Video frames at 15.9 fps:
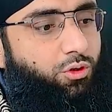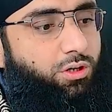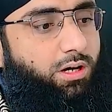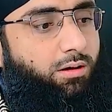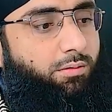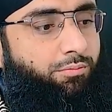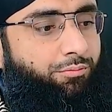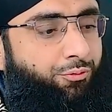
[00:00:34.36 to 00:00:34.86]

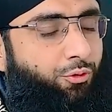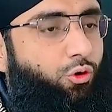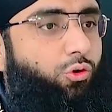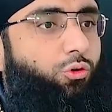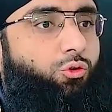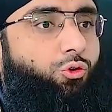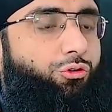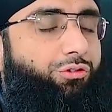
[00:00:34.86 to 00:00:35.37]
मुझे वो
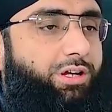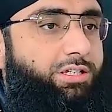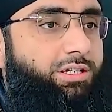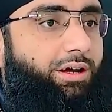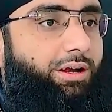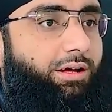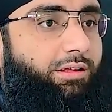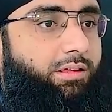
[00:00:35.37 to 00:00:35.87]
दोस्त
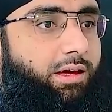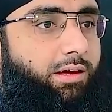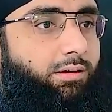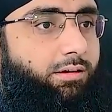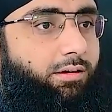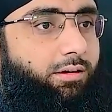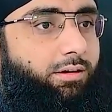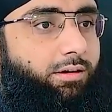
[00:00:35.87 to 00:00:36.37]
अच्छा लगता
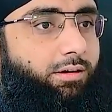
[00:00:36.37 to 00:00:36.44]
है